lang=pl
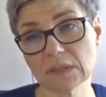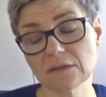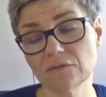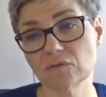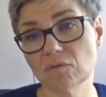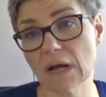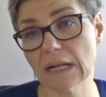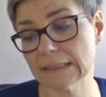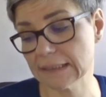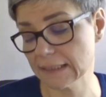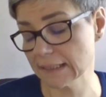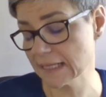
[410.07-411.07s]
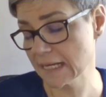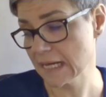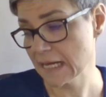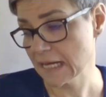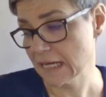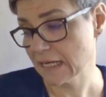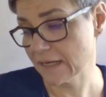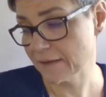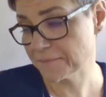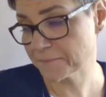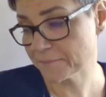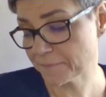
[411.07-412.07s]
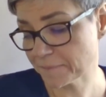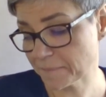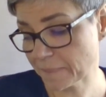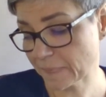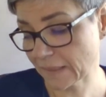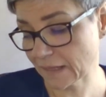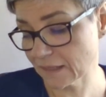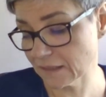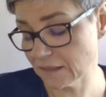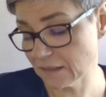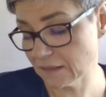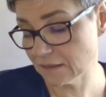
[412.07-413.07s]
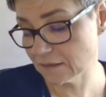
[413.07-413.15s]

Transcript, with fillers: indywidualny. Um, I